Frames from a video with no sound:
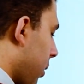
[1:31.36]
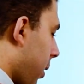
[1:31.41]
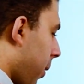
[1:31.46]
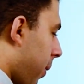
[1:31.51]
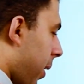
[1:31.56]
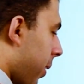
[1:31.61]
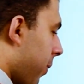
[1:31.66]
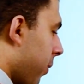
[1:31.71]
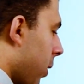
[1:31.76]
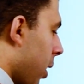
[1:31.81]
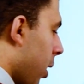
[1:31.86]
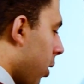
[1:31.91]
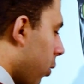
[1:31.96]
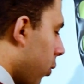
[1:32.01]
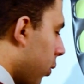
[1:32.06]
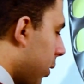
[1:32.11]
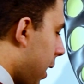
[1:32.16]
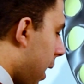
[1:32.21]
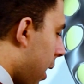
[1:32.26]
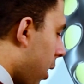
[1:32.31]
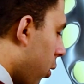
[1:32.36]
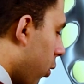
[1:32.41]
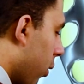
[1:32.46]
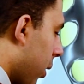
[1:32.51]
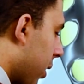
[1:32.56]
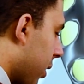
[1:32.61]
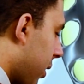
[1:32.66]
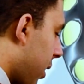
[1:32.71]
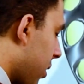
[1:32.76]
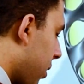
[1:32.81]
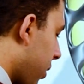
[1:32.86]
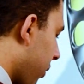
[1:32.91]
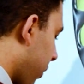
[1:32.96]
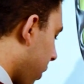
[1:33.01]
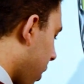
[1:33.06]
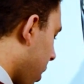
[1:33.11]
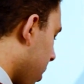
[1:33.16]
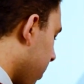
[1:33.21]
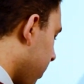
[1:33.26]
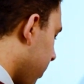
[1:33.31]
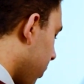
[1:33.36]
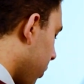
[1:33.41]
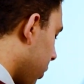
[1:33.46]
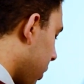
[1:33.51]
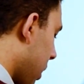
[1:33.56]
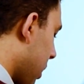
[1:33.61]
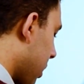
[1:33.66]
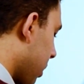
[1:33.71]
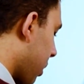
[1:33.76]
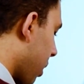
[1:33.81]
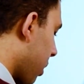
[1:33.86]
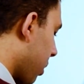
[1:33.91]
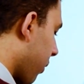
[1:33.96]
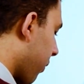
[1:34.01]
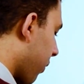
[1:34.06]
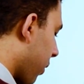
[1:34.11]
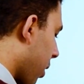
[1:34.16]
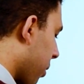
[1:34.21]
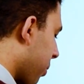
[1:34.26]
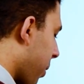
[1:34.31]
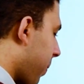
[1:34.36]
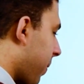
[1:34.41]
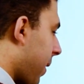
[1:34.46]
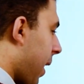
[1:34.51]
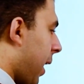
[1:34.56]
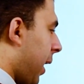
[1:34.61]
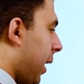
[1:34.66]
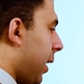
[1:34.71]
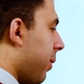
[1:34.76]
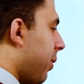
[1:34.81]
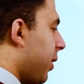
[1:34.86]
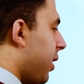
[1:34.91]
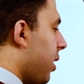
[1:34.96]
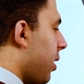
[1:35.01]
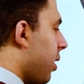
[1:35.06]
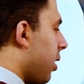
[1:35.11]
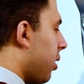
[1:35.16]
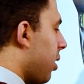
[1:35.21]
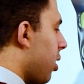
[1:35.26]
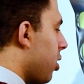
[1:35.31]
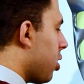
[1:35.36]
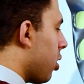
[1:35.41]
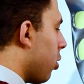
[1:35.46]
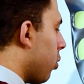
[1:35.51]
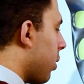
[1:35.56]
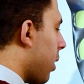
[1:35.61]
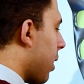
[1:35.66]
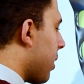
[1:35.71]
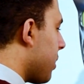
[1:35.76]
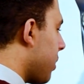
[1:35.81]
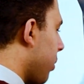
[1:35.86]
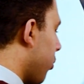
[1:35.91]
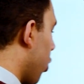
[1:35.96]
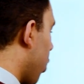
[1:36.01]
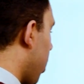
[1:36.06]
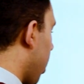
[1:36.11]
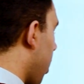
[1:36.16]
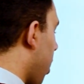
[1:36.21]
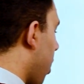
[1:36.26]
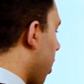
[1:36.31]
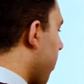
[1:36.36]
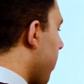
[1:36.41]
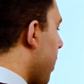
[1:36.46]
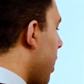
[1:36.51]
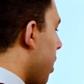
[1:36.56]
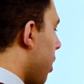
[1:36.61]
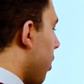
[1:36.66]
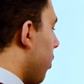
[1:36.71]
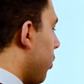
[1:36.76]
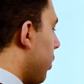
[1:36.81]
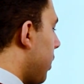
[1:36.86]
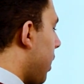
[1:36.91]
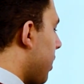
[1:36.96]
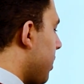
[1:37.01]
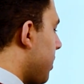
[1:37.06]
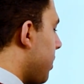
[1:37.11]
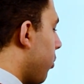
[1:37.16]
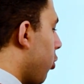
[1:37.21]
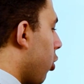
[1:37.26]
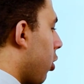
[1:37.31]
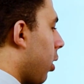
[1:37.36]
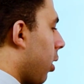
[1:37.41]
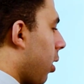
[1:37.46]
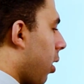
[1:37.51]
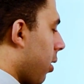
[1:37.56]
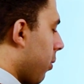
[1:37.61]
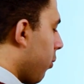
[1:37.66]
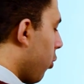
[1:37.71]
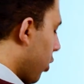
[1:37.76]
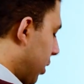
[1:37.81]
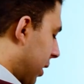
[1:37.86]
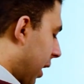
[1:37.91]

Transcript: تمام وده هو الريتنتف ارم ده الريتنتف ارم بتاعي اللي بيديني ريتنشن وده ريسيبروكال ارم وده ريسيبروكال ارم